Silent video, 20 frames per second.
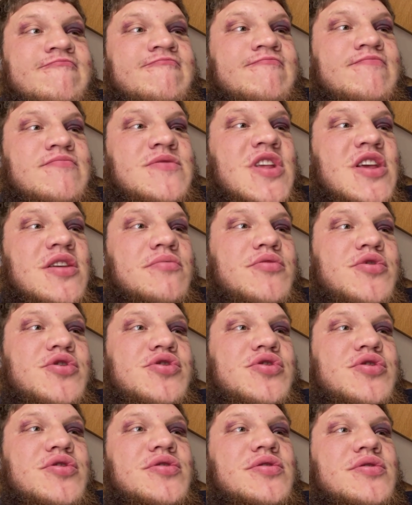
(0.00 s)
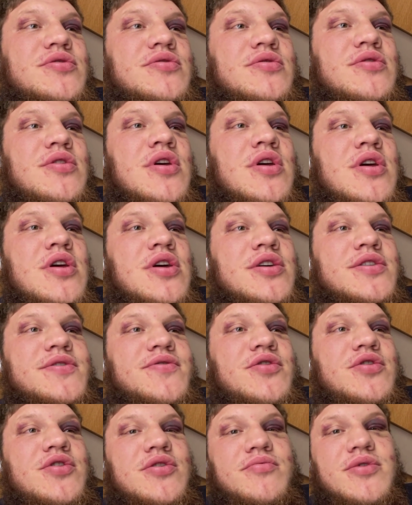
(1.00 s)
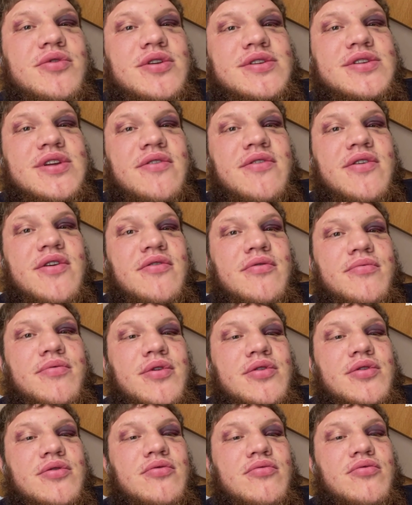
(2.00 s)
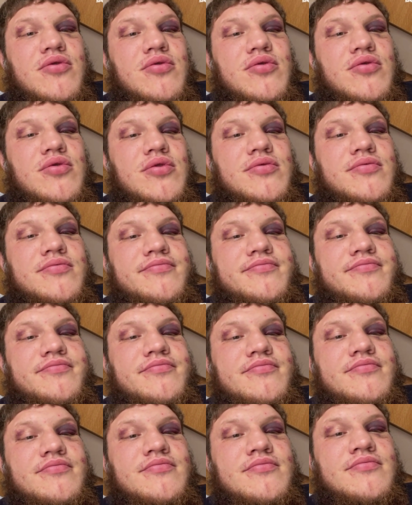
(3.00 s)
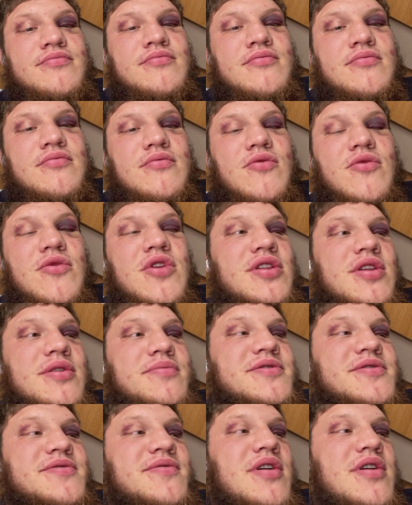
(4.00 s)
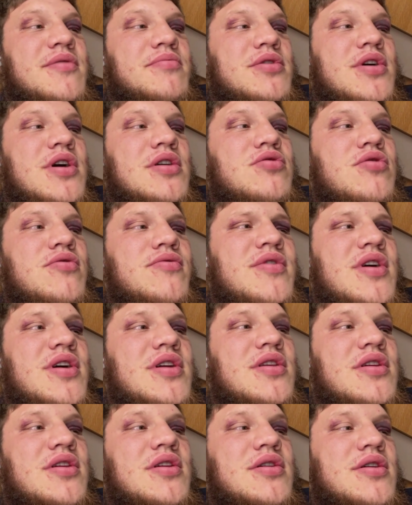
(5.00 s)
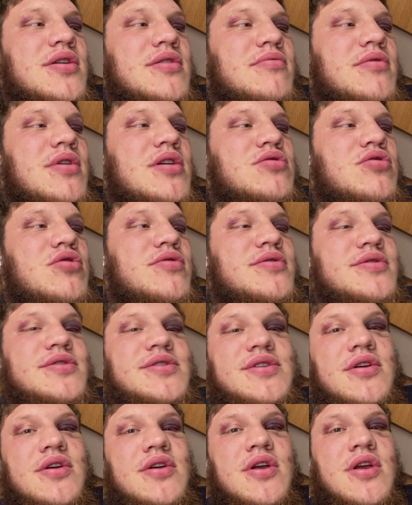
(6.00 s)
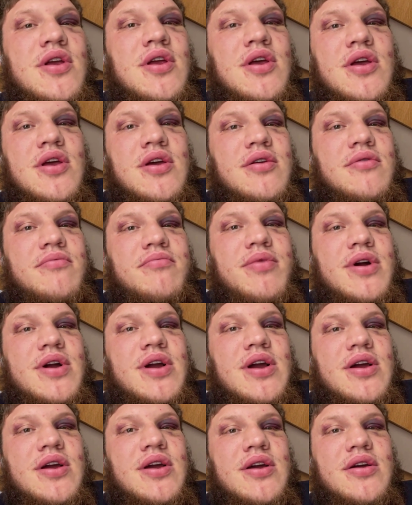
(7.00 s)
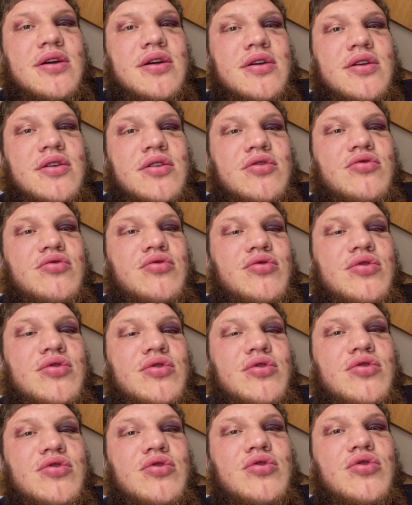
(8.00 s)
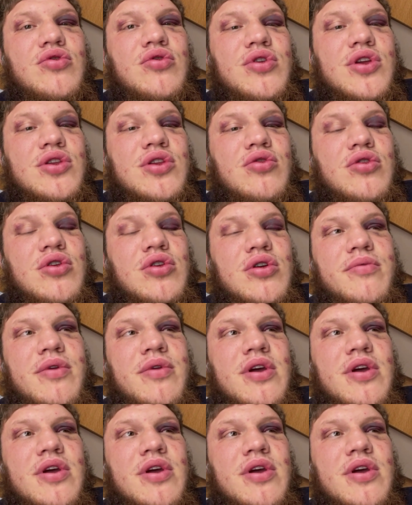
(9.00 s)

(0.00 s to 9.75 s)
Нет, мы еще с Федором не разговаривали по этому поводу. У них там своя подготовка, они готовятся, пока ну, друг друга не трогаем.